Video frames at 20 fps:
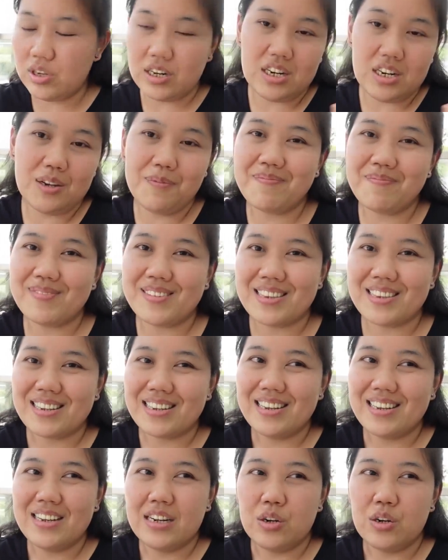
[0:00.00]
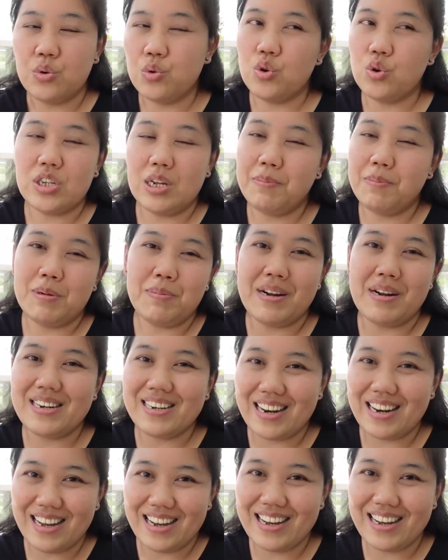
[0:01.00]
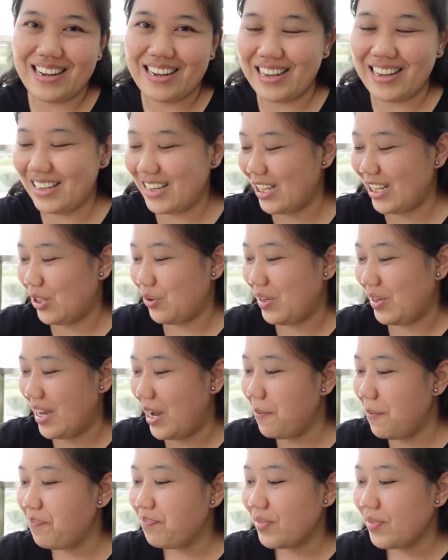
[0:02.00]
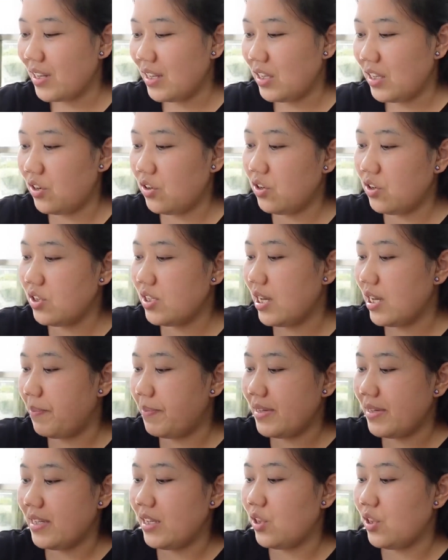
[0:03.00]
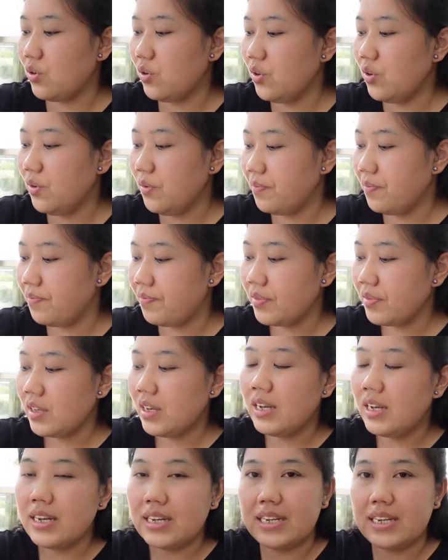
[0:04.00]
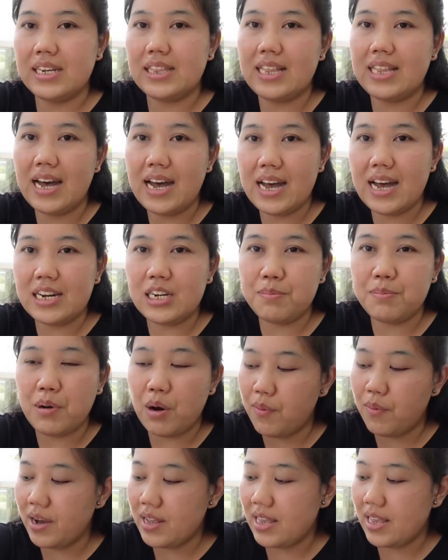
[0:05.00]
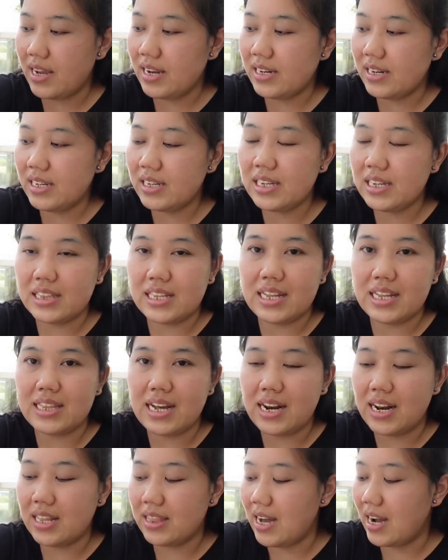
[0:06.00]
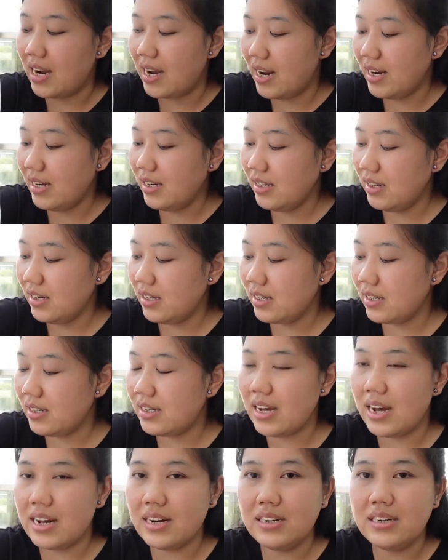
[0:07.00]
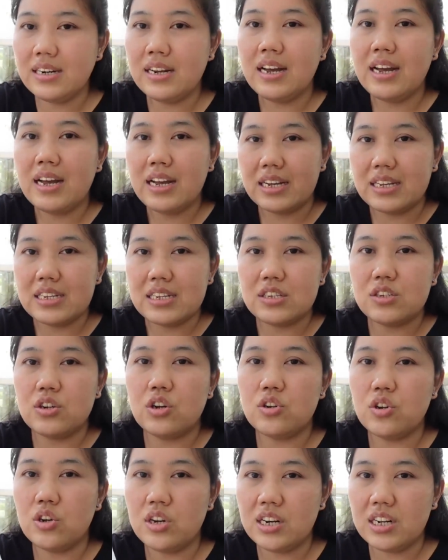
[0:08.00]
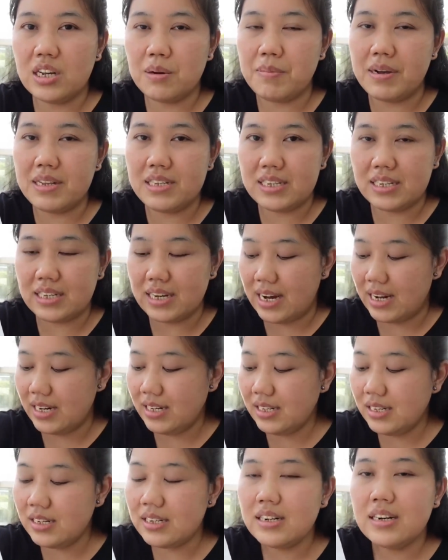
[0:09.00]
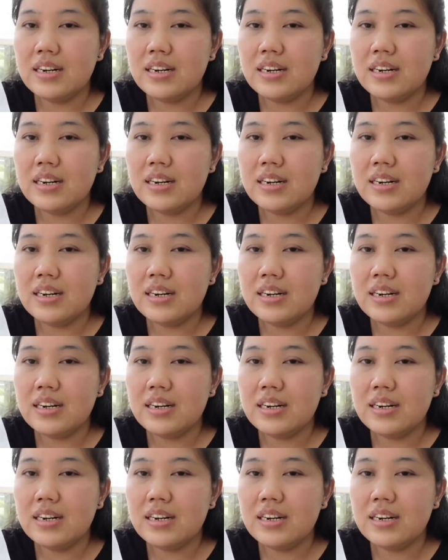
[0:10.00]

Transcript: gitu jadi urusan pribadi lah kayak gitu ya terus habis itu kita di bawahnya ini kita tanda tangan dan sodorin ke majikan